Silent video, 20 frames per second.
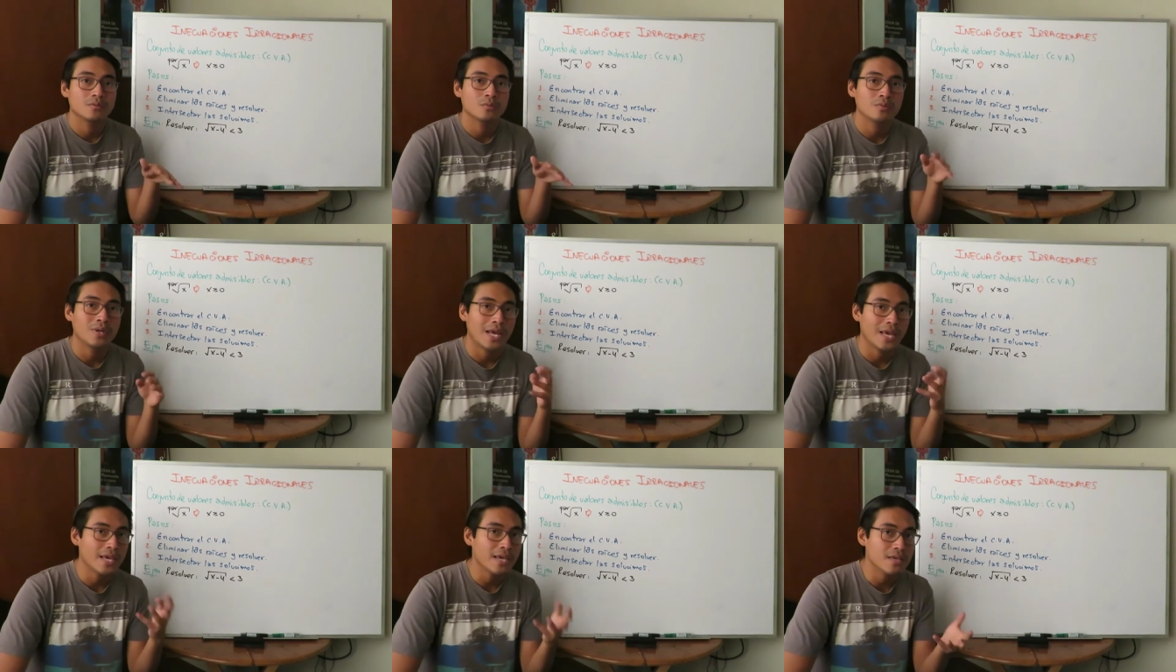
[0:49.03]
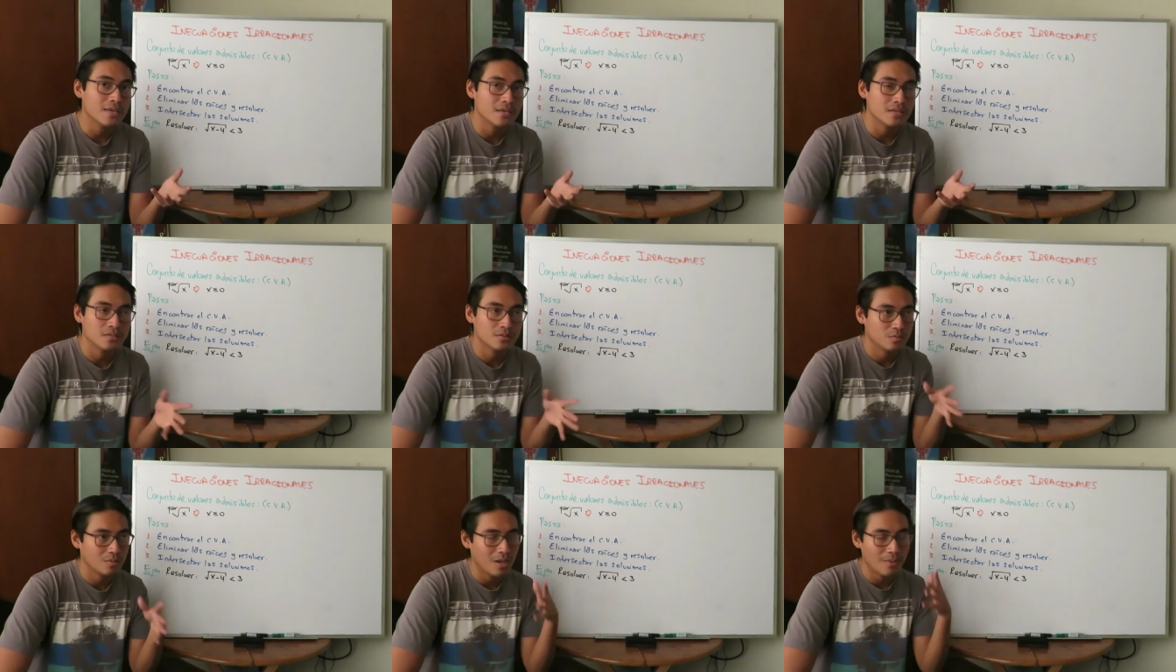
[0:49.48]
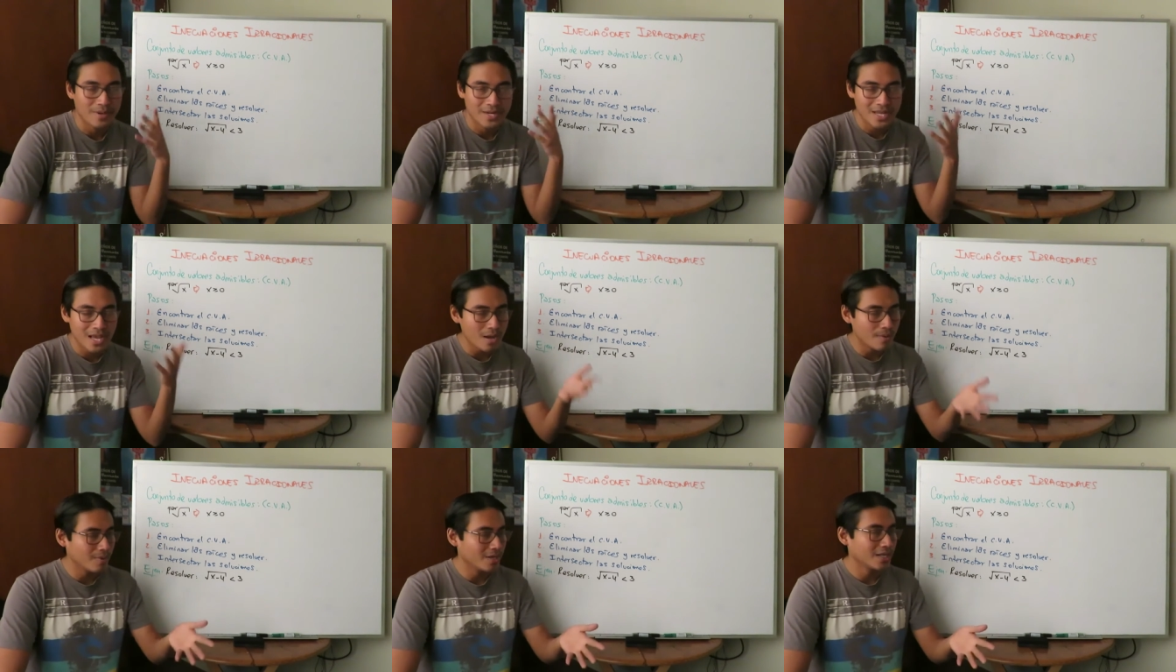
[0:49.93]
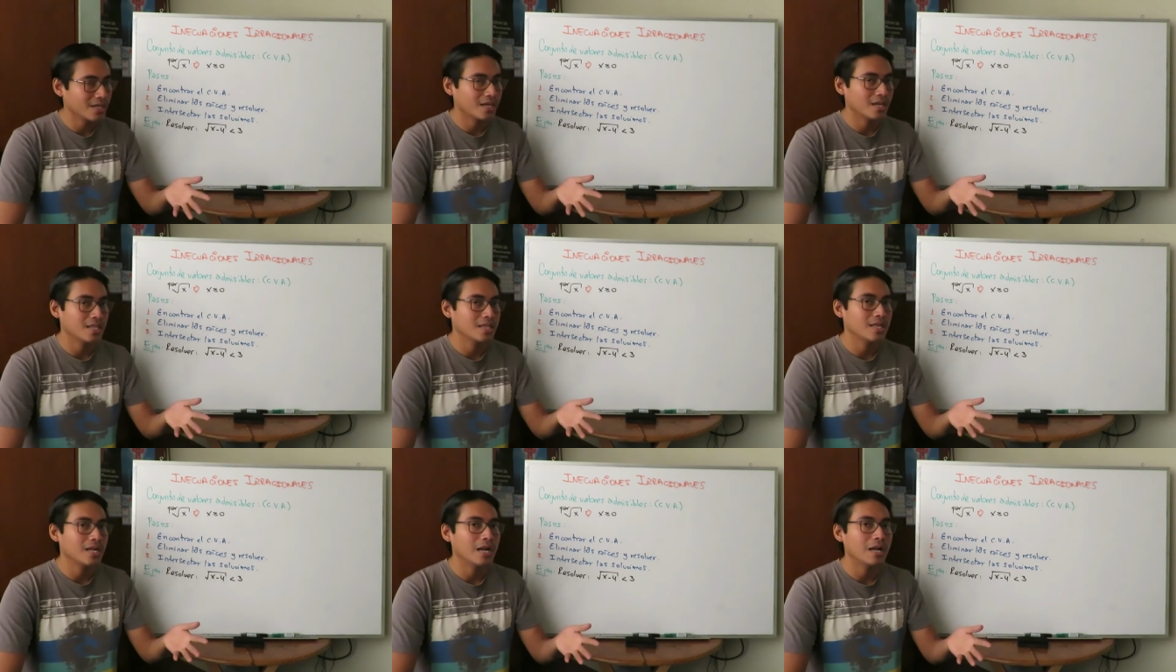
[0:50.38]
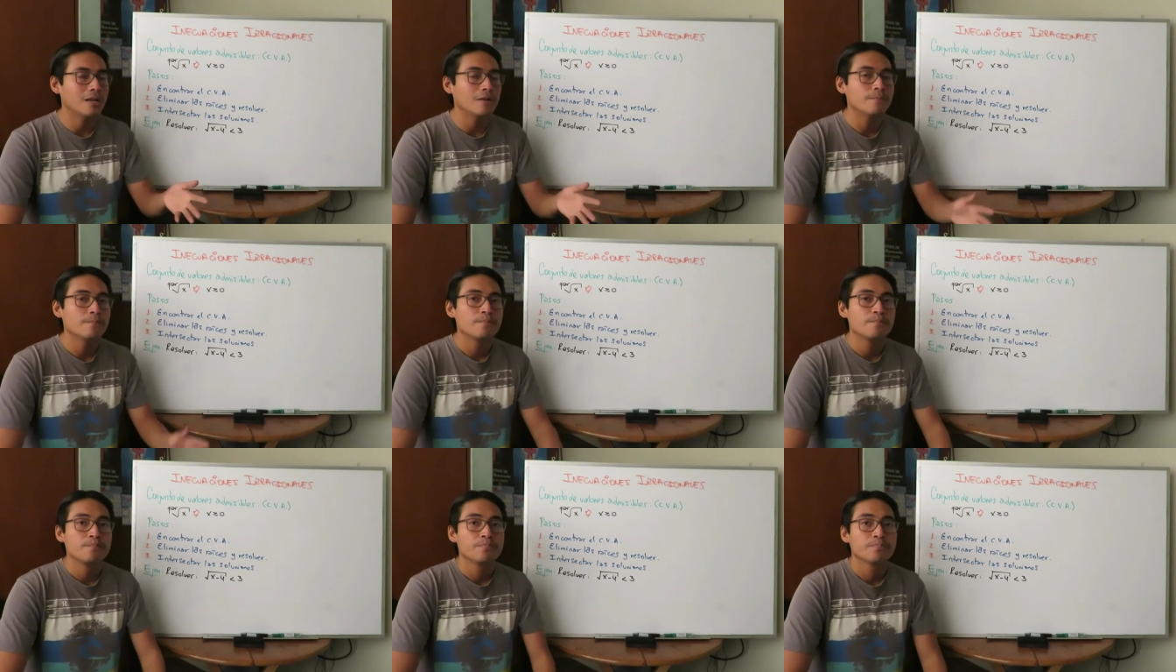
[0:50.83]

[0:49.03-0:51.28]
una x, una variable en general,